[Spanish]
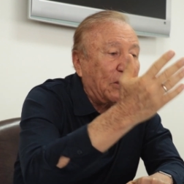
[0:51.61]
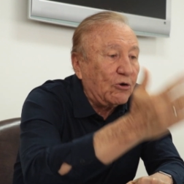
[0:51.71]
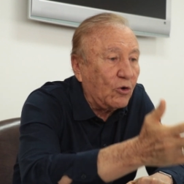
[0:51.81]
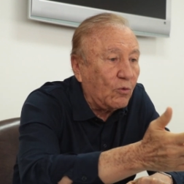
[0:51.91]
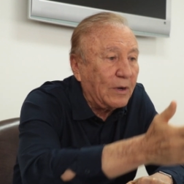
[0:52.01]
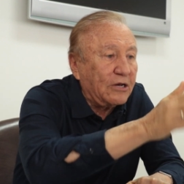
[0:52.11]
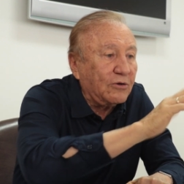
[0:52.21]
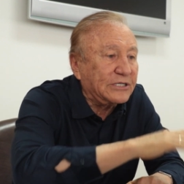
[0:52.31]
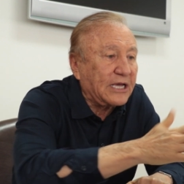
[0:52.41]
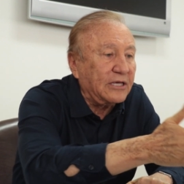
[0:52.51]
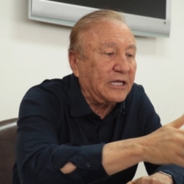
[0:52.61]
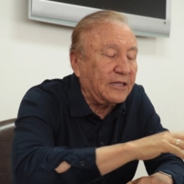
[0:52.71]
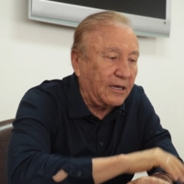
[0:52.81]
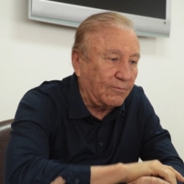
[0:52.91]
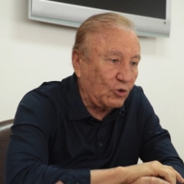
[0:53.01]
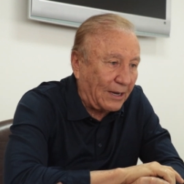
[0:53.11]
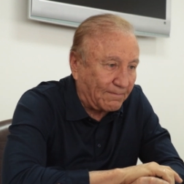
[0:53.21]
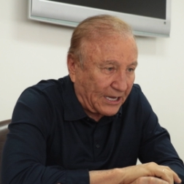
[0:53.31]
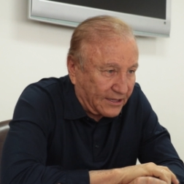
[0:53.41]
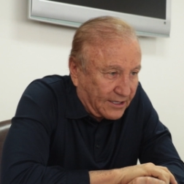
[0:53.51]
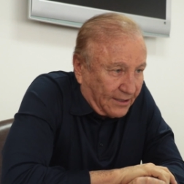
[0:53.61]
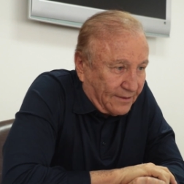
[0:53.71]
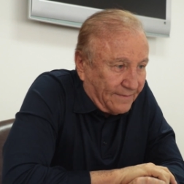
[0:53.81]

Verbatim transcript: Pero lo bueno es que ya tenemos la plata,